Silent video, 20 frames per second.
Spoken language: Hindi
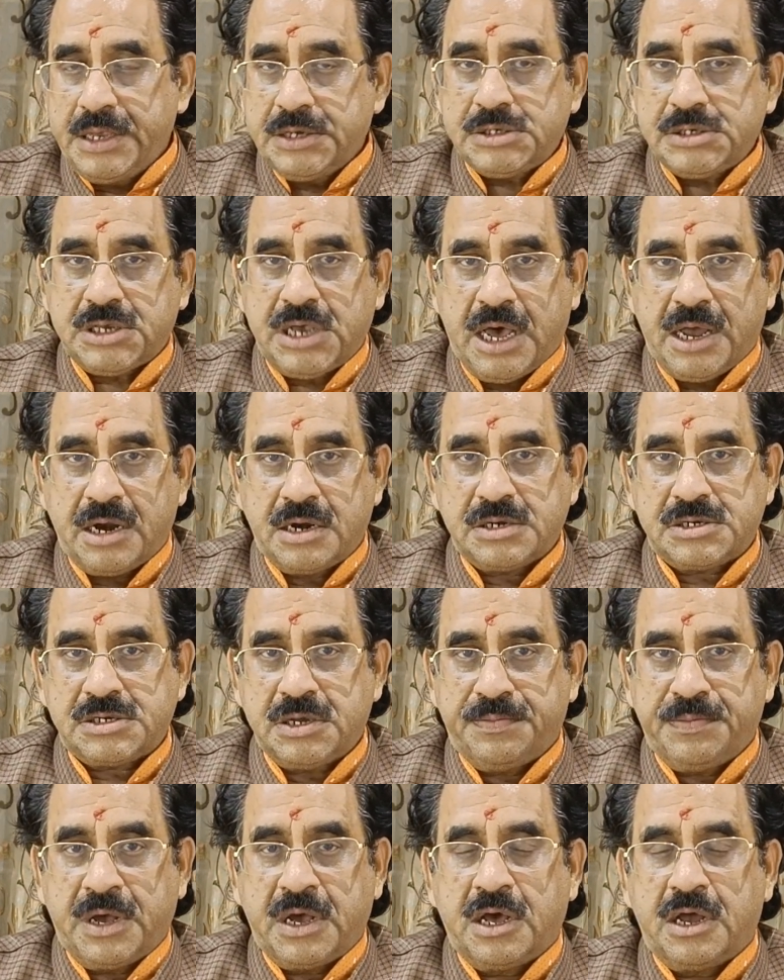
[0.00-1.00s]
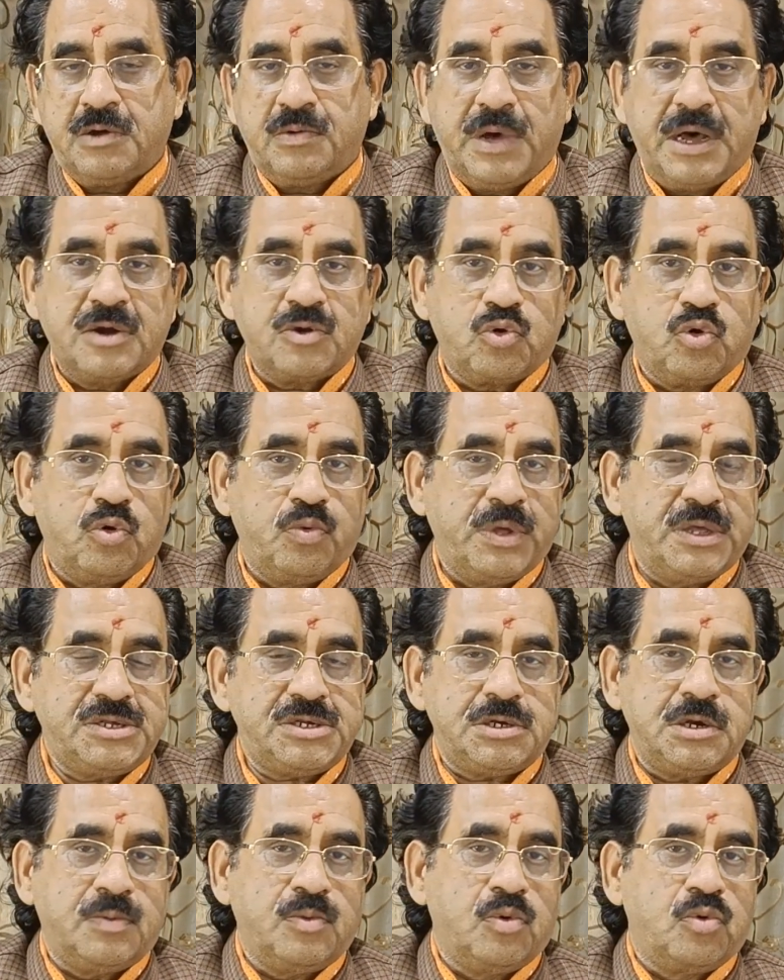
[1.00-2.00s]
इस कारण से मंगलवार को
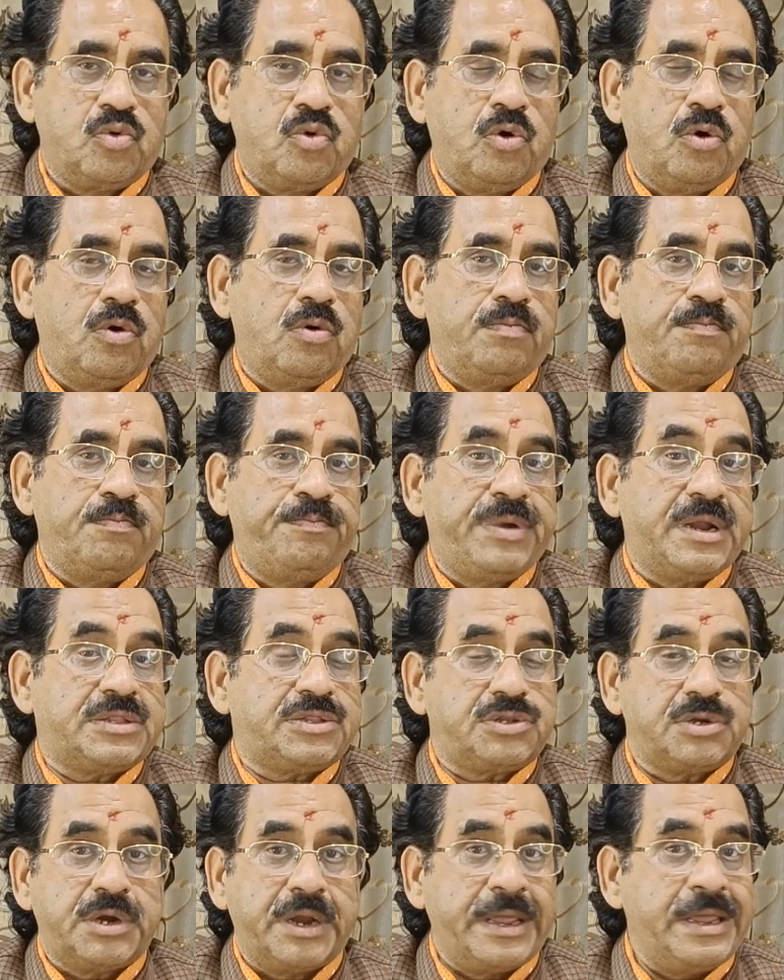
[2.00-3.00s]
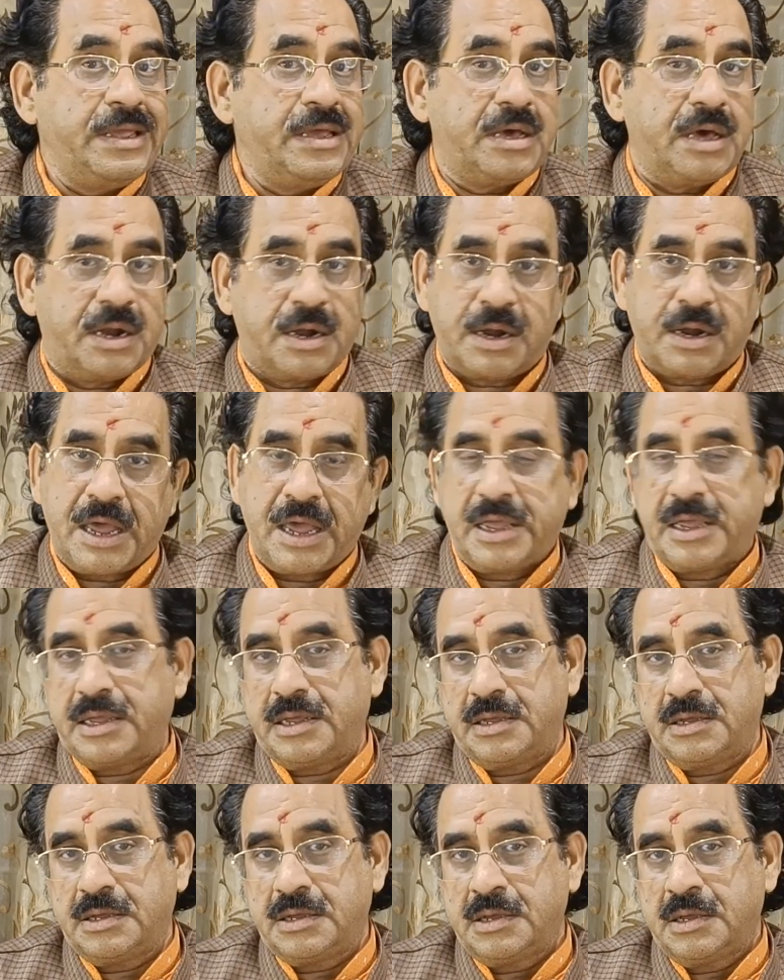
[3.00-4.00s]
वैष्णवों को व्रत नहीं करना
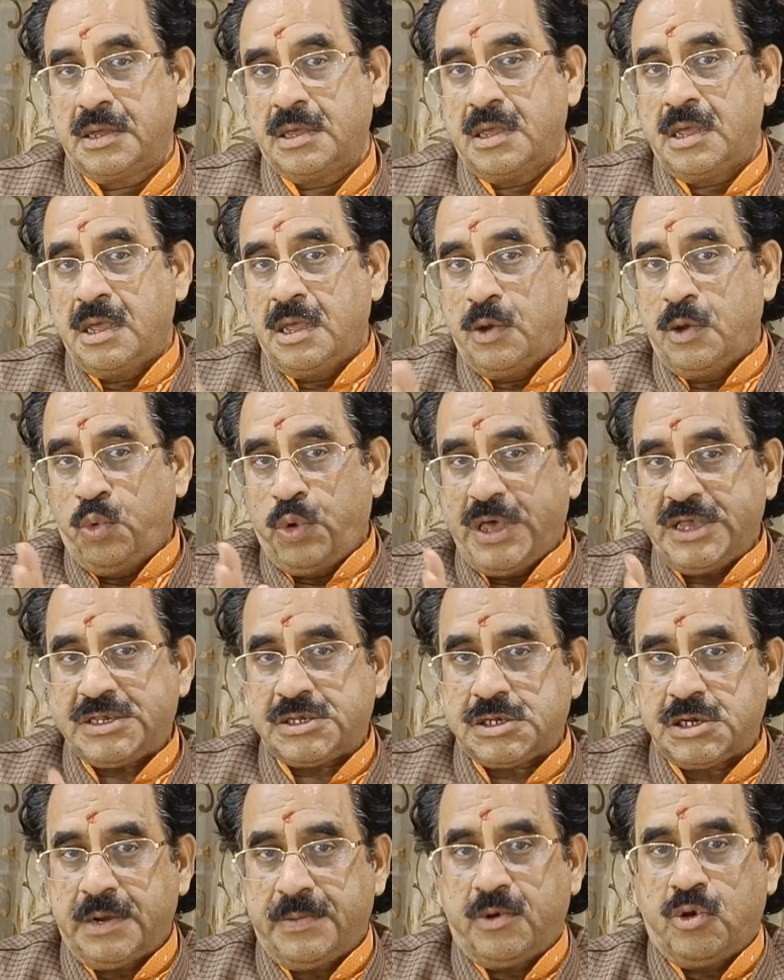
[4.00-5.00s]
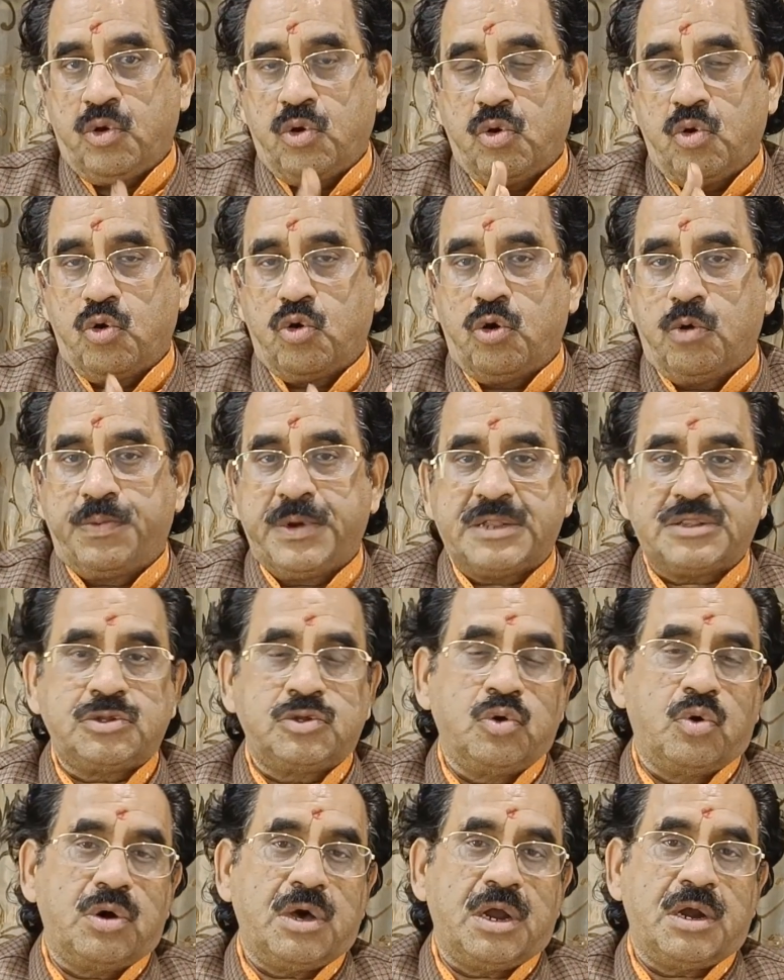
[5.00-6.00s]
है वैष्णव लोगों को व्रत
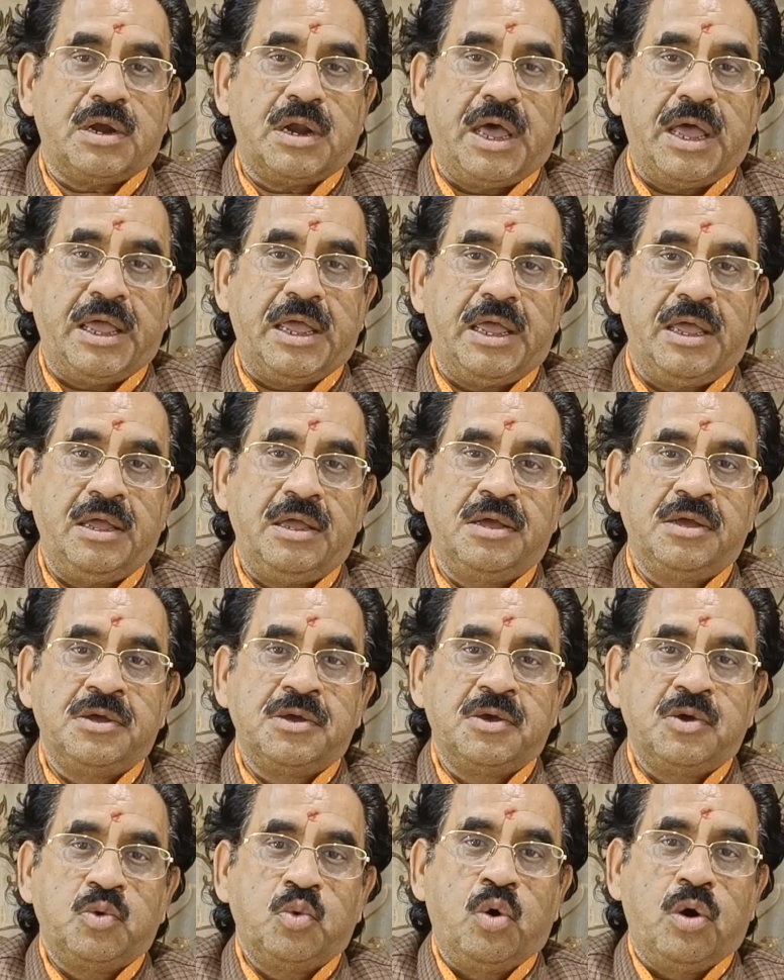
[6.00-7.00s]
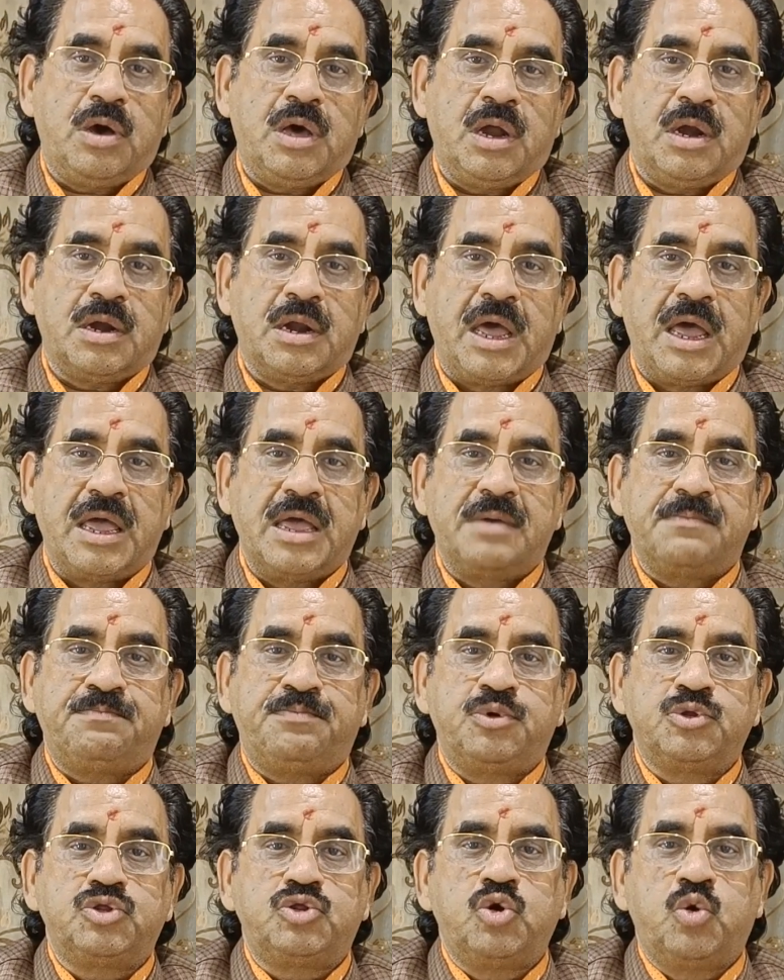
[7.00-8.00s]
जो करना है वो करना है
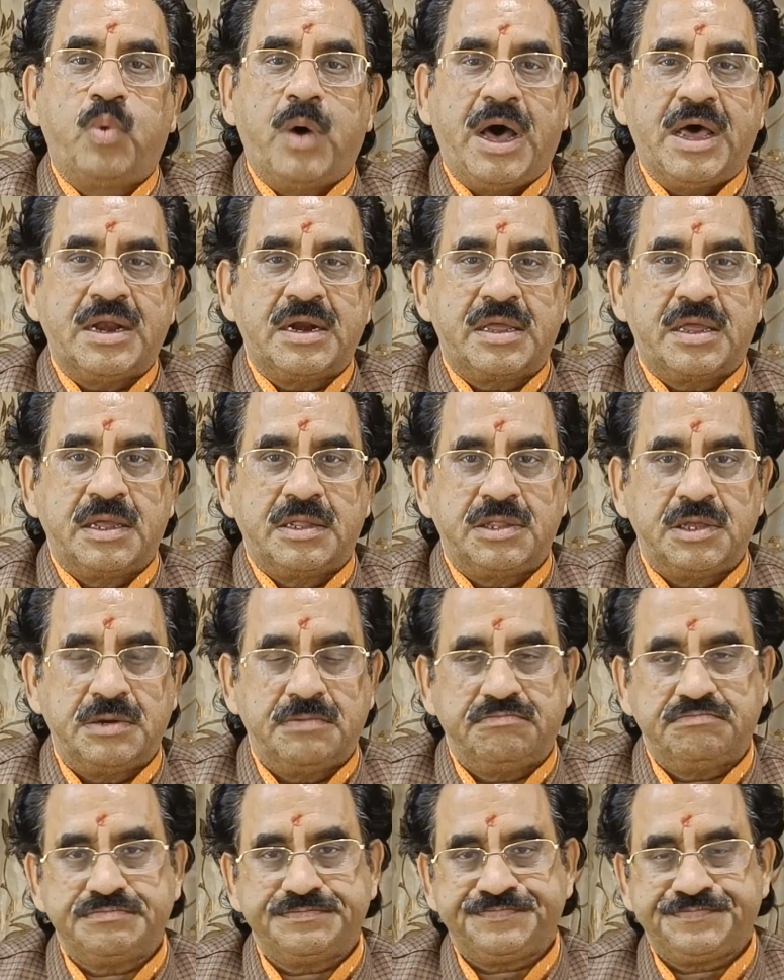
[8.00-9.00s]
बुधवार के दिन